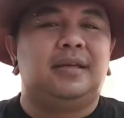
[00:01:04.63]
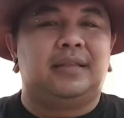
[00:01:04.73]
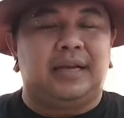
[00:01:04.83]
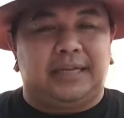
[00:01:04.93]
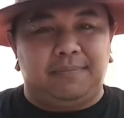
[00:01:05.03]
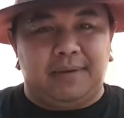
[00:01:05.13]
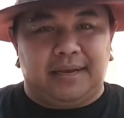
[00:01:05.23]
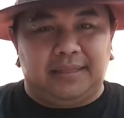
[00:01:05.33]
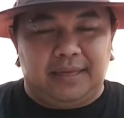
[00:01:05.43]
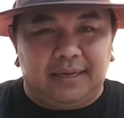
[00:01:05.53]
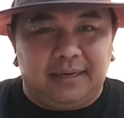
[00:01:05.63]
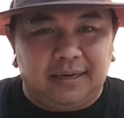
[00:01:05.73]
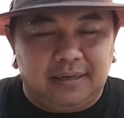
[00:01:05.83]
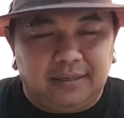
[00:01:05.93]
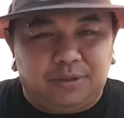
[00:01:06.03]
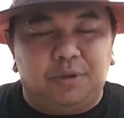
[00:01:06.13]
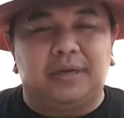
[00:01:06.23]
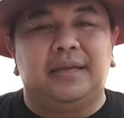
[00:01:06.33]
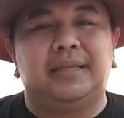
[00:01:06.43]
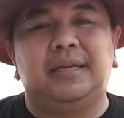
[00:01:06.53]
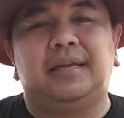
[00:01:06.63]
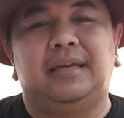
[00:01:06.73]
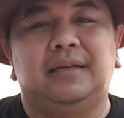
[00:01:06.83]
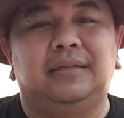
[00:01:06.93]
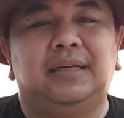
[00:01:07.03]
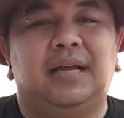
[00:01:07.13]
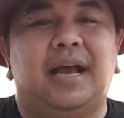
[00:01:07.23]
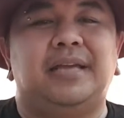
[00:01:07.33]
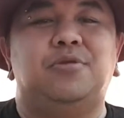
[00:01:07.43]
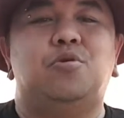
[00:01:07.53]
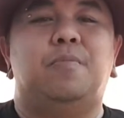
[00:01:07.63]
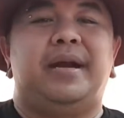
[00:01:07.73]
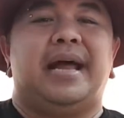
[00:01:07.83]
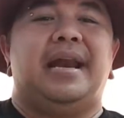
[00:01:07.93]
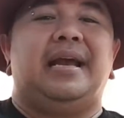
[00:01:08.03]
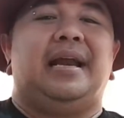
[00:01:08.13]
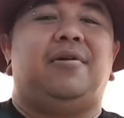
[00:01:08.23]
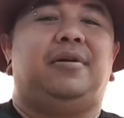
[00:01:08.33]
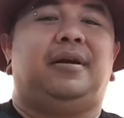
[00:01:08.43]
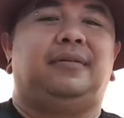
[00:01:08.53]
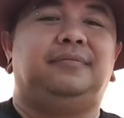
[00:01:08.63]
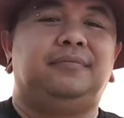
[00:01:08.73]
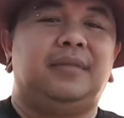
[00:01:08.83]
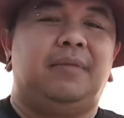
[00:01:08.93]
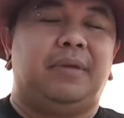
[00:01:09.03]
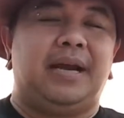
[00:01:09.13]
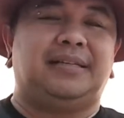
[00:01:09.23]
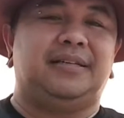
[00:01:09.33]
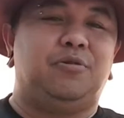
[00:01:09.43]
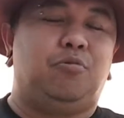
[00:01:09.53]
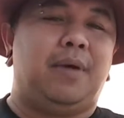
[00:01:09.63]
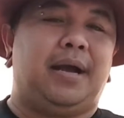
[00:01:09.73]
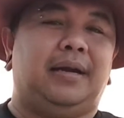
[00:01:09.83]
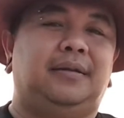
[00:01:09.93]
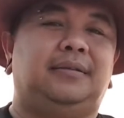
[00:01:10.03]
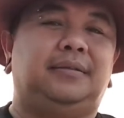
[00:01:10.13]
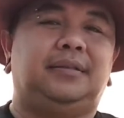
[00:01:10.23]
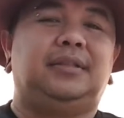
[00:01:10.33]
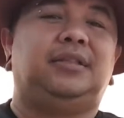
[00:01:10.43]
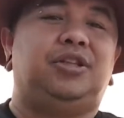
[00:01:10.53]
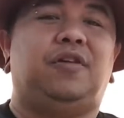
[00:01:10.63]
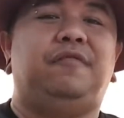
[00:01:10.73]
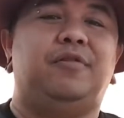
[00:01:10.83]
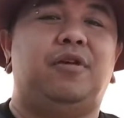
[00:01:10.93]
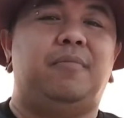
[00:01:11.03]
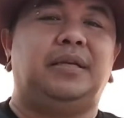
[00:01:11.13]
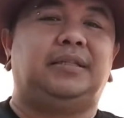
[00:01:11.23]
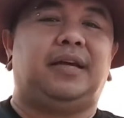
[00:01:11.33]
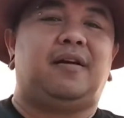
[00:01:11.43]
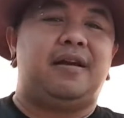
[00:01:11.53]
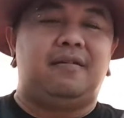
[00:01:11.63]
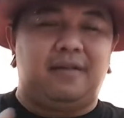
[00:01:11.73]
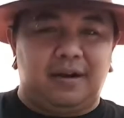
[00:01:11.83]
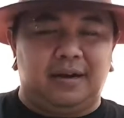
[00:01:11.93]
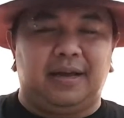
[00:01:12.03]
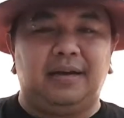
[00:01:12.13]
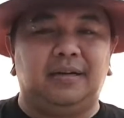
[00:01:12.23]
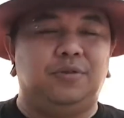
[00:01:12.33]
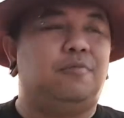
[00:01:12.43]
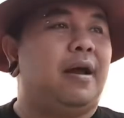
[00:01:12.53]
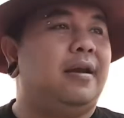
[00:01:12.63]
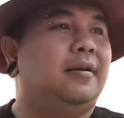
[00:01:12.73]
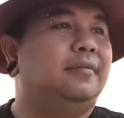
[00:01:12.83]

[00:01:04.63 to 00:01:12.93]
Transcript: ถ้าคลิปไหนที่หรือช่วงไหนที่ไอยูมันดันให้เรานะมันน่าสนุกมากนะ ยอดวิวเรามันจะรันรันรันกันทุกวัน